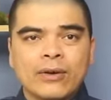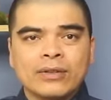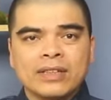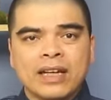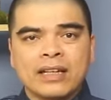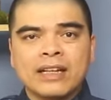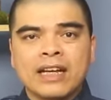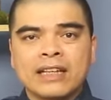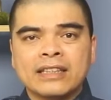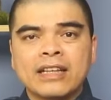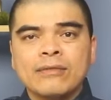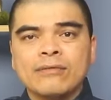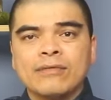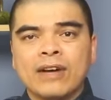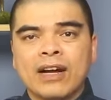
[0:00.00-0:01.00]
có thể để
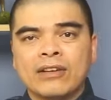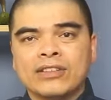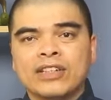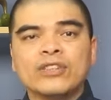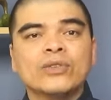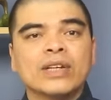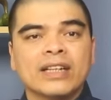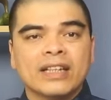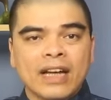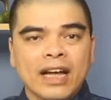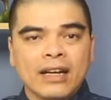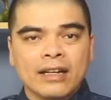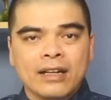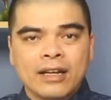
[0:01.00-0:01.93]
tâm vào những chuyện khác